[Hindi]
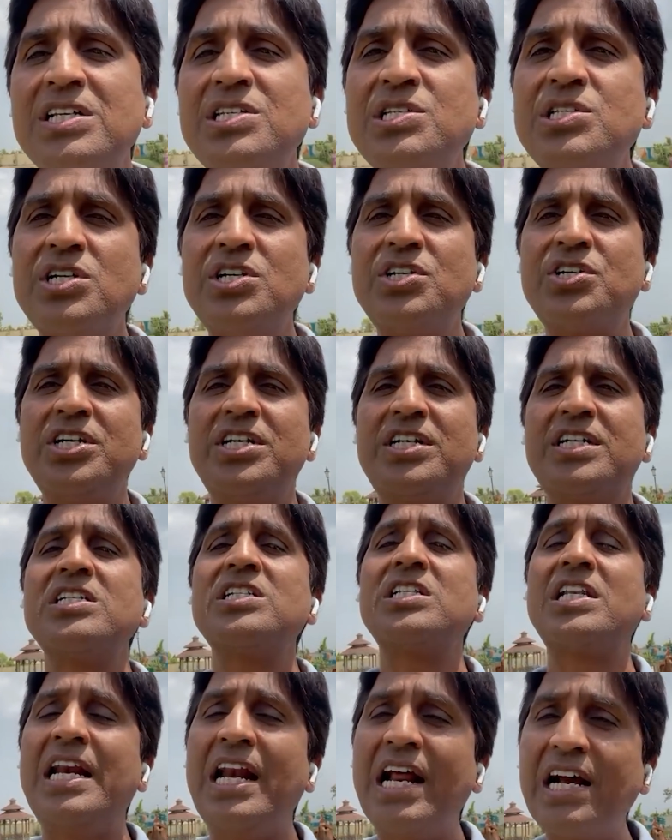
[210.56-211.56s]
कंसेंट्रेटर्स
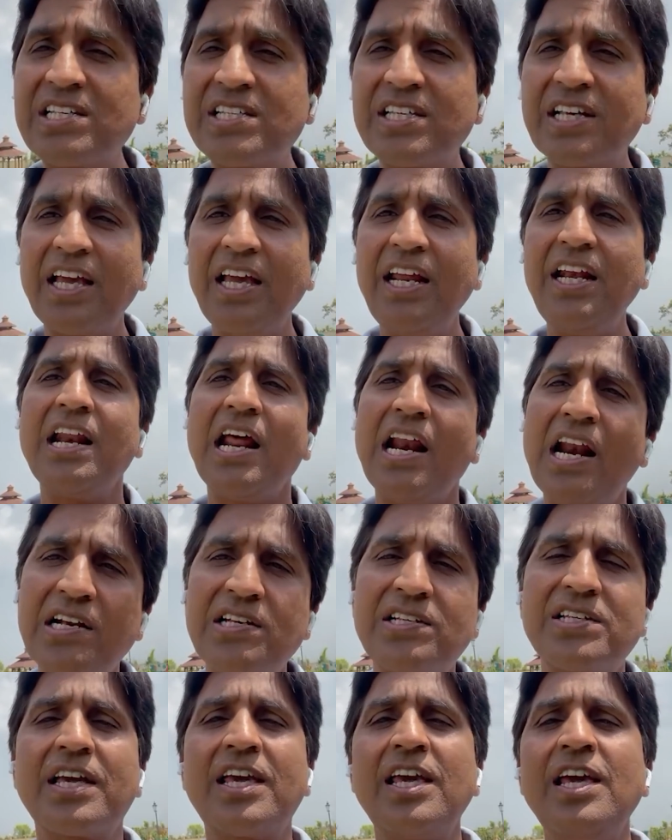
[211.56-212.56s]
लग सके न लग
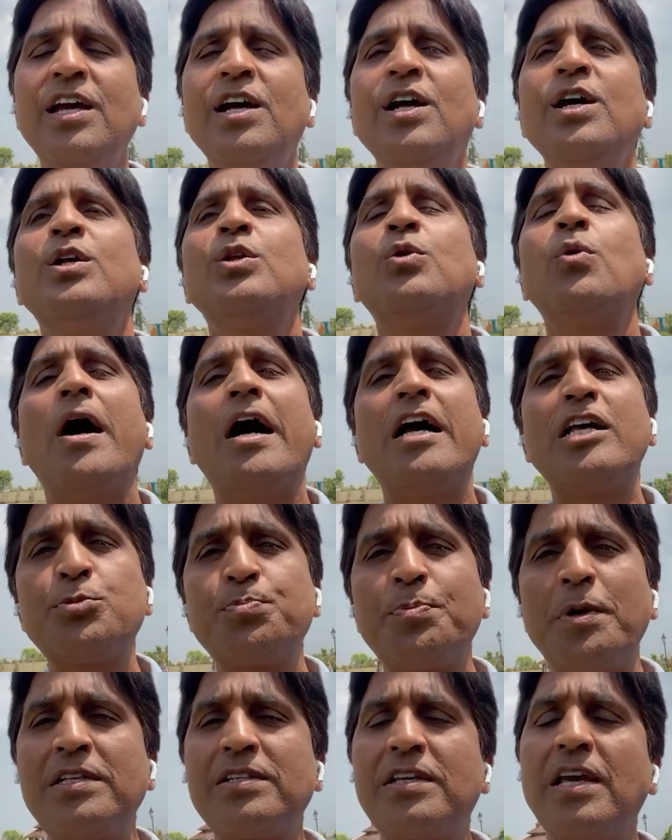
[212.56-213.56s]
सके तो
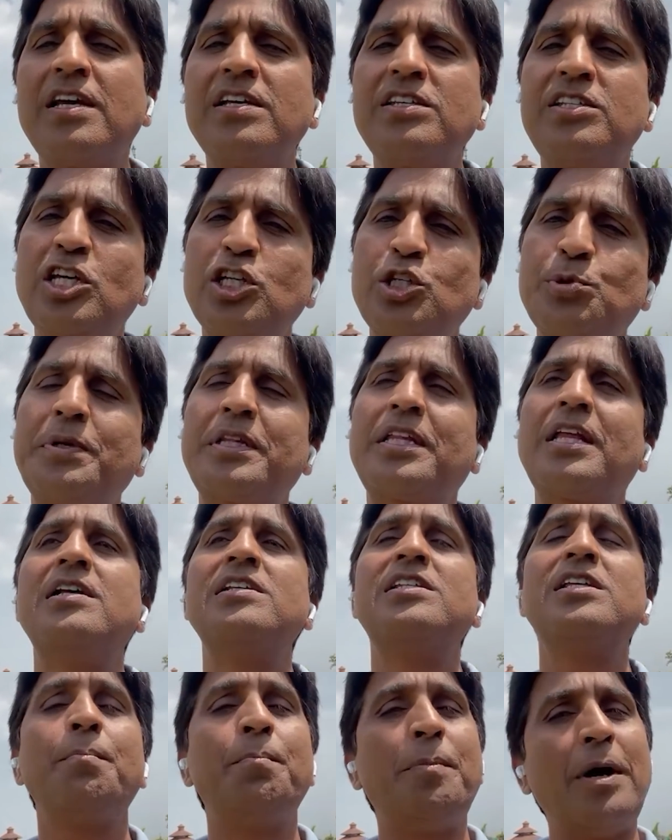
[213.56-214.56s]
आसपास के किसी अस्पताल
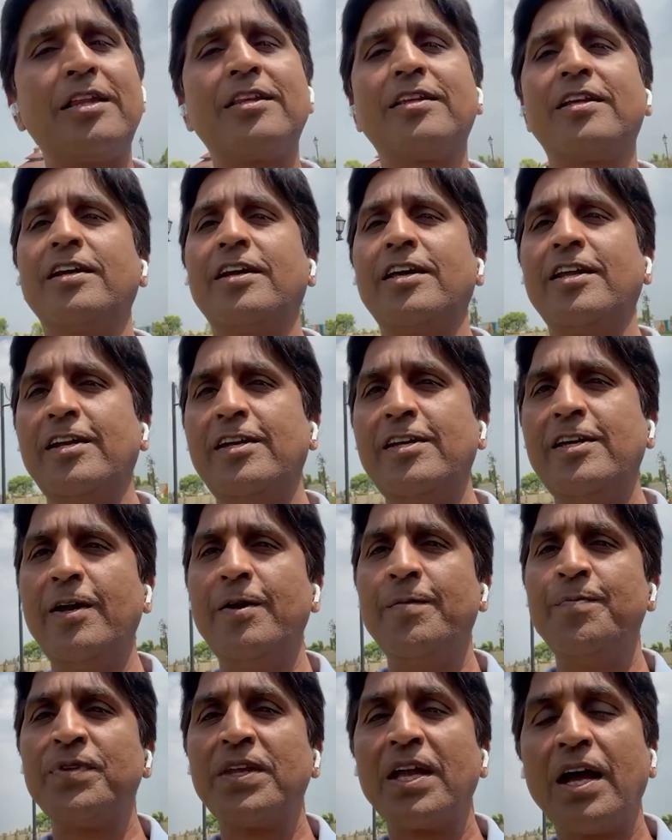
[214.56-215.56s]
से बात करके रखिए
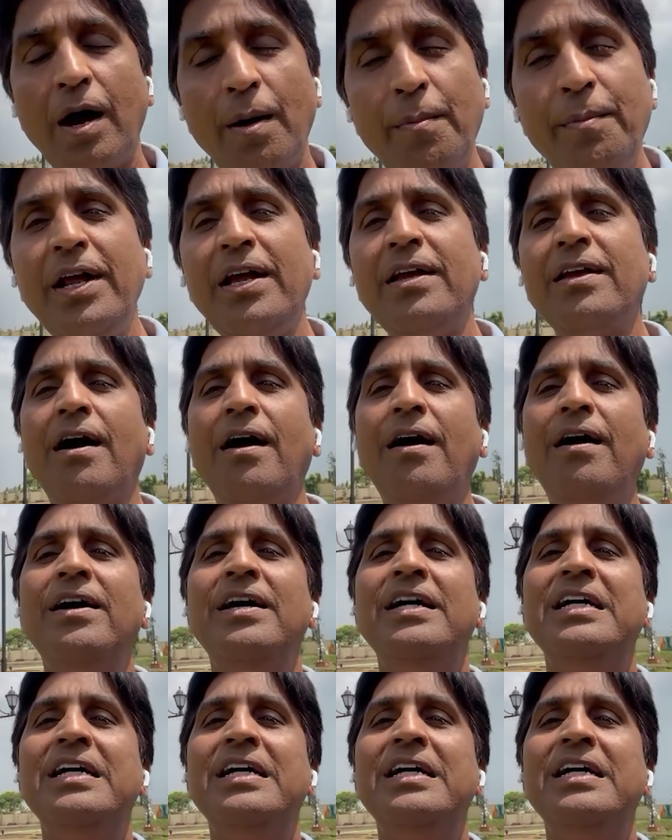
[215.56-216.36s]
हमने यहाँ